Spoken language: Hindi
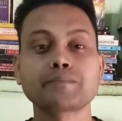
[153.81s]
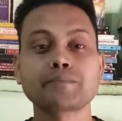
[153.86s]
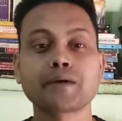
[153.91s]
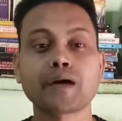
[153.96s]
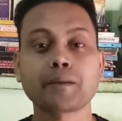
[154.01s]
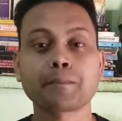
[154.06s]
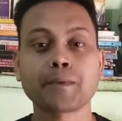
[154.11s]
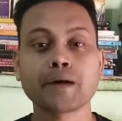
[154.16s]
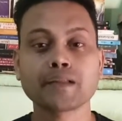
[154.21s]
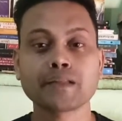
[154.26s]

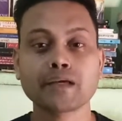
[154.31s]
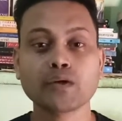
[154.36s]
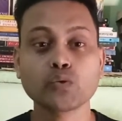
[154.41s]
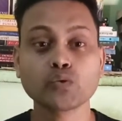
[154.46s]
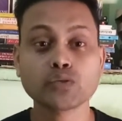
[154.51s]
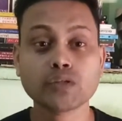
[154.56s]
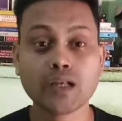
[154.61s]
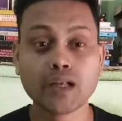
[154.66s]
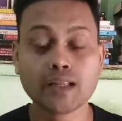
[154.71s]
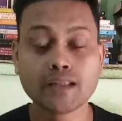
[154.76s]
कर पाते
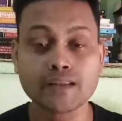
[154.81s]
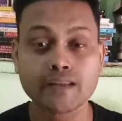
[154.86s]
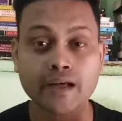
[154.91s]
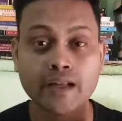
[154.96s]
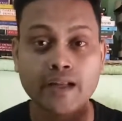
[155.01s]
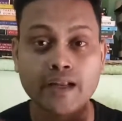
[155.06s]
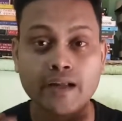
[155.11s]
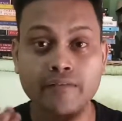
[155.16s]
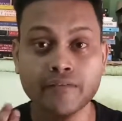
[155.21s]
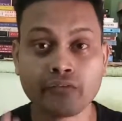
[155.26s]
उसके लिए
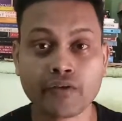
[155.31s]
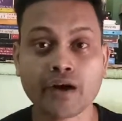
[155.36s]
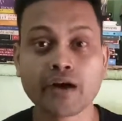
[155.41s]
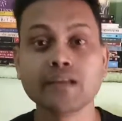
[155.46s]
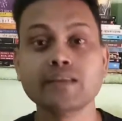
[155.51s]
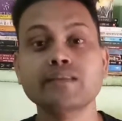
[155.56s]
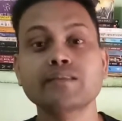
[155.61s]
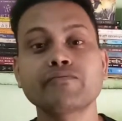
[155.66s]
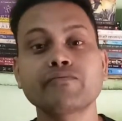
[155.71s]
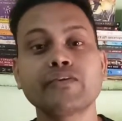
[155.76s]

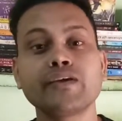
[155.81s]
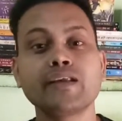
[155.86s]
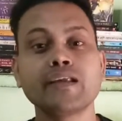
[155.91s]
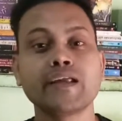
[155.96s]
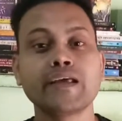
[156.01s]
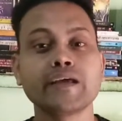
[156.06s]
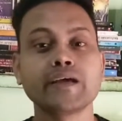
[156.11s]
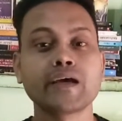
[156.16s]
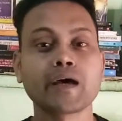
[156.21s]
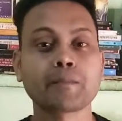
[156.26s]
धन्यवाद फील
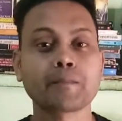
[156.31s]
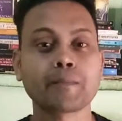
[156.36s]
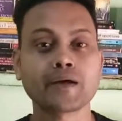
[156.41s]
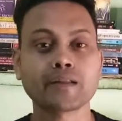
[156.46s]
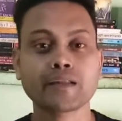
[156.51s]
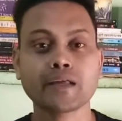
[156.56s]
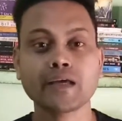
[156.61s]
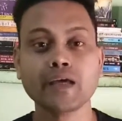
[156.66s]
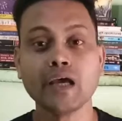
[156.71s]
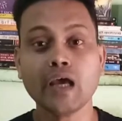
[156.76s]
नहीं कर
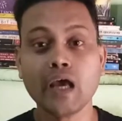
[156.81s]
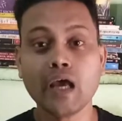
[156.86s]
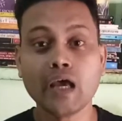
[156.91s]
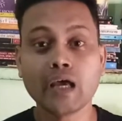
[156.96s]
पाते